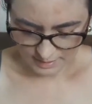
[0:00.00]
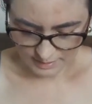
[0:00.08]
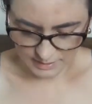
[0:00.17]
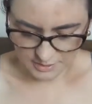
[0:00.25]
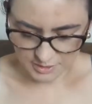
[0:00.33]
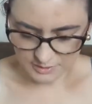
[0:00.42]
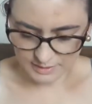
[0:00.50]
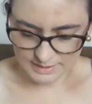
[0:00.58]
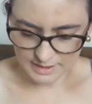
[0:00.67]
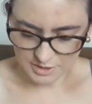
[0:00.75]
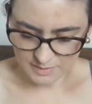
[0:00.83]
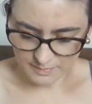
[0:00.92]
Acredito que
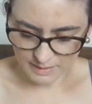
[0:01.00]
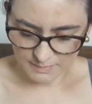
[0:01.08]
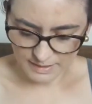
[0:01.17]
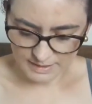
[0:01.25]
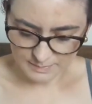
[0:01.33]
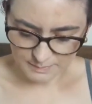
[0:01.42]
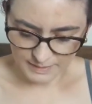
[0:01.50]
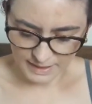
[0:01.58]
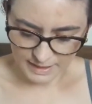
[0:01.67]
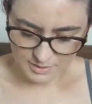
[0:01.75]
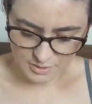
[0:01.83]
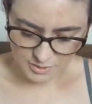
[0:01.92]
seja bem mais
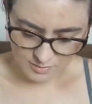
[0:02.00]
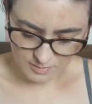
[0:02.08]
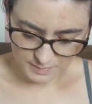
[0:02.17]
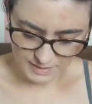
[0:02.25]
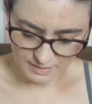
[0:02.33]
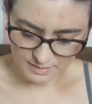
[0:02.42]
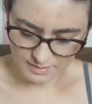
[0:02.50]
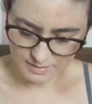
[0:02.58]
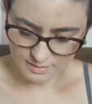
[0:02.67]
prático para